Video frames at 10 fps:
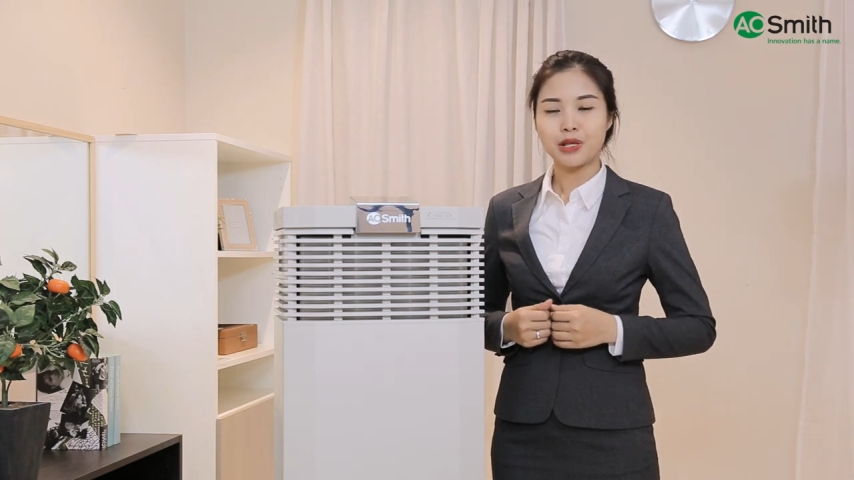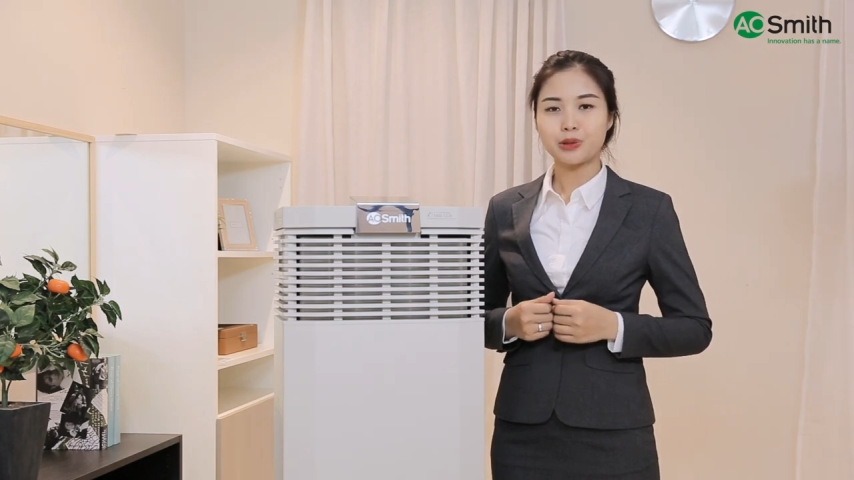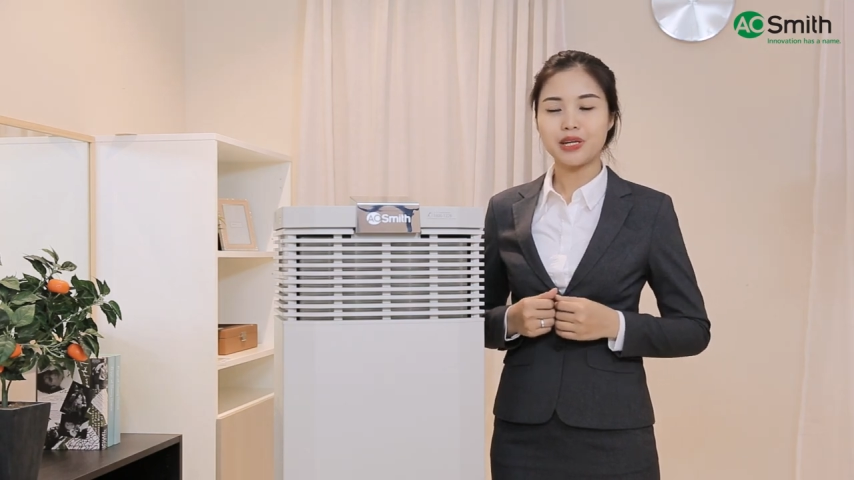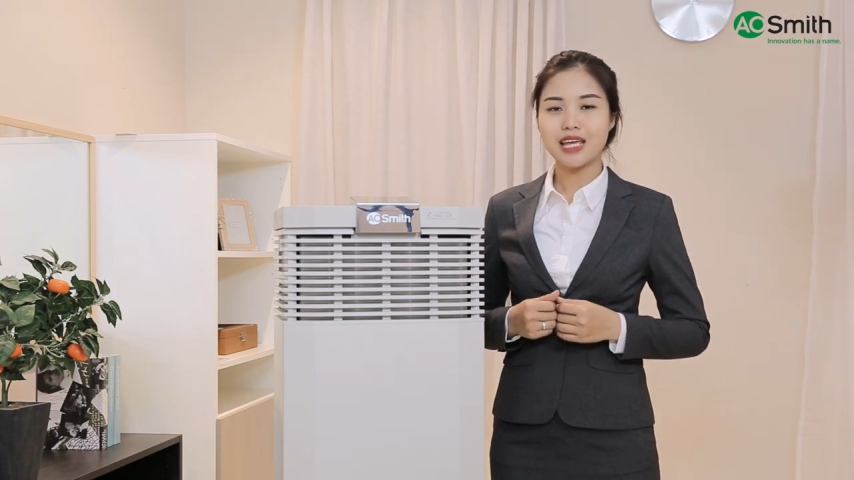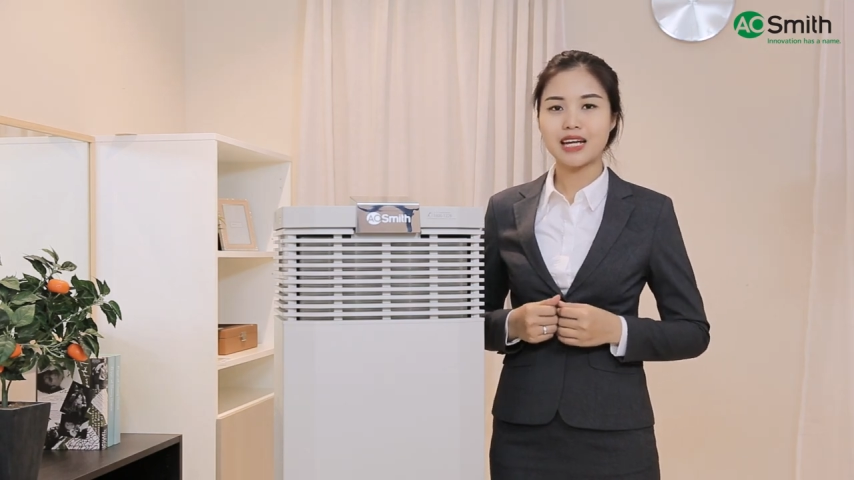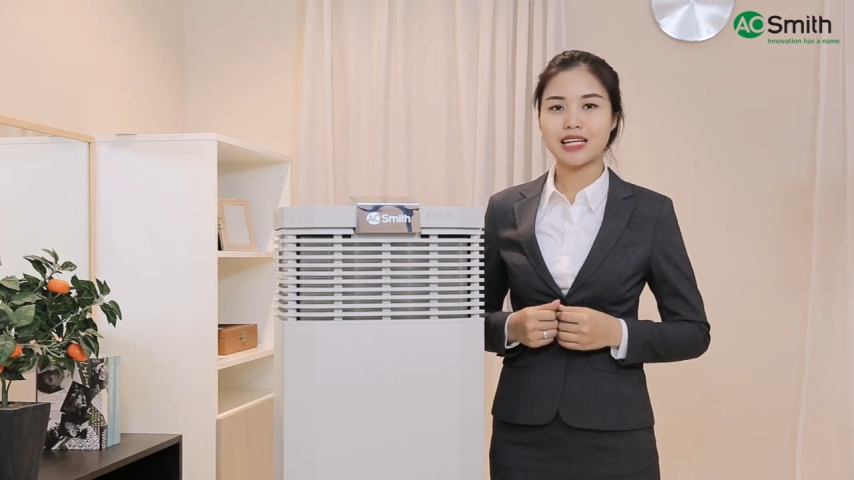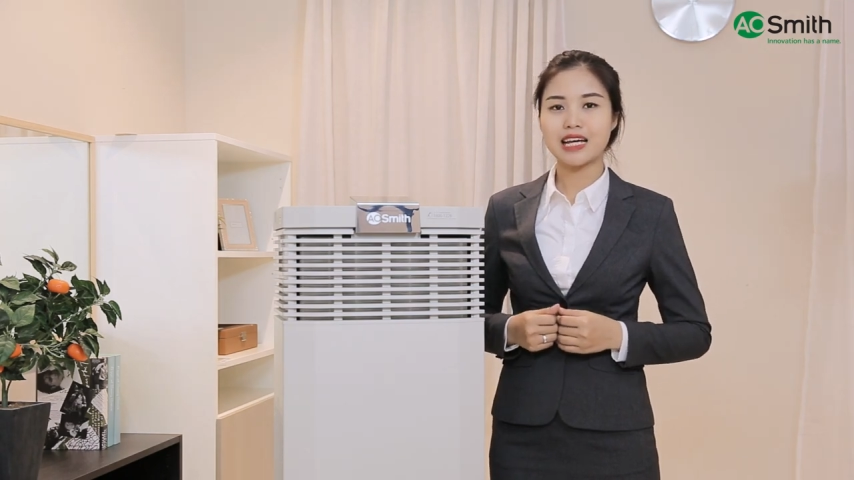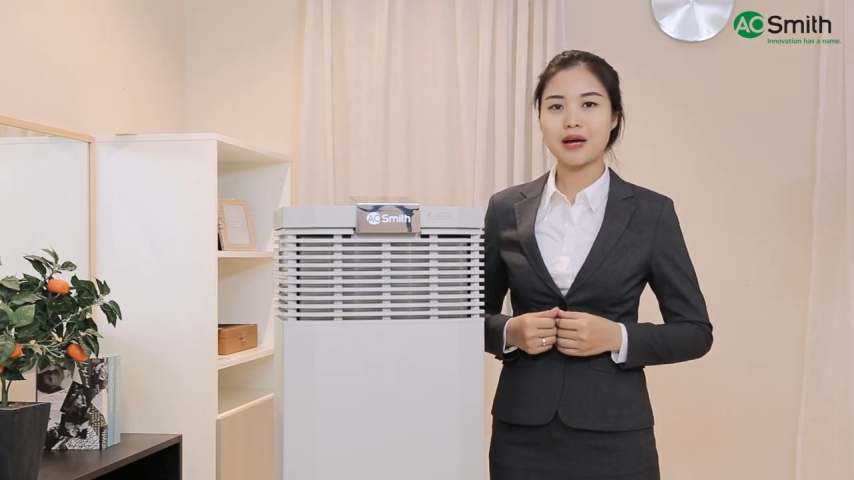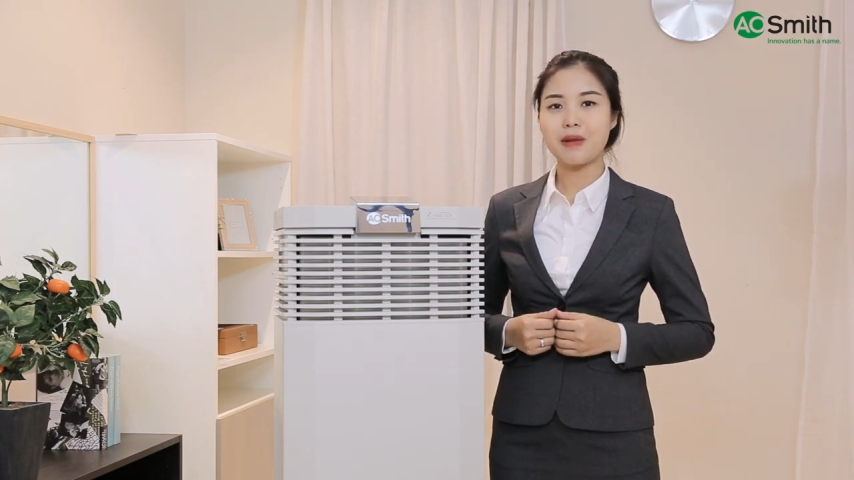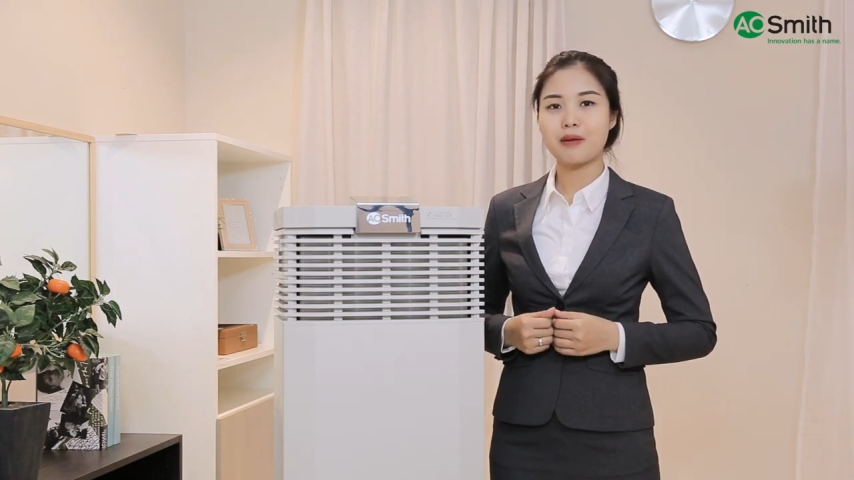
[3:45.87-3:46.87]
Tuy nhiên khi
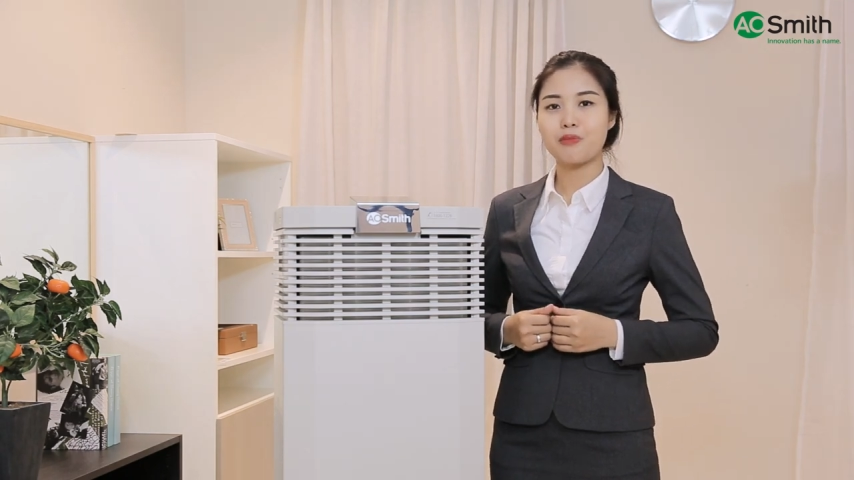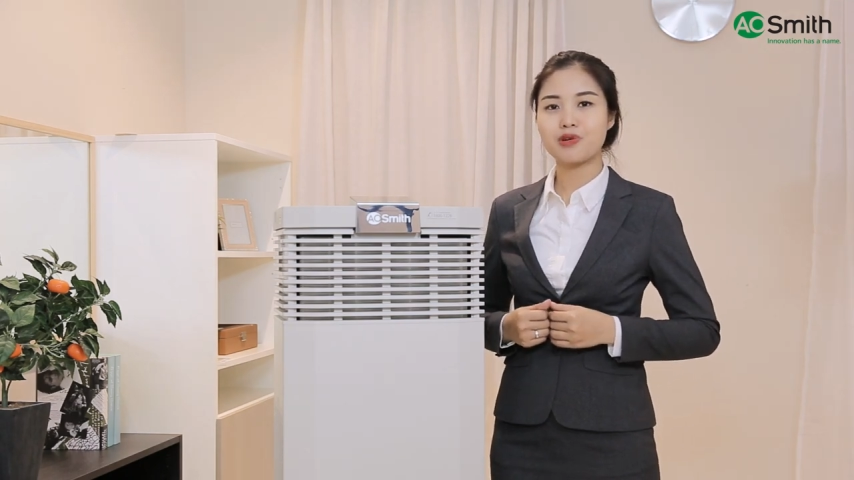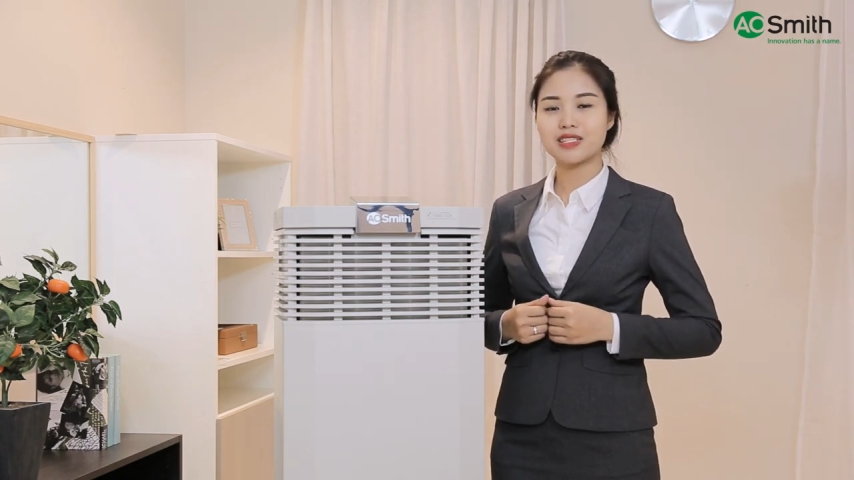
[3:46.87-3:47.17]
các bạn mua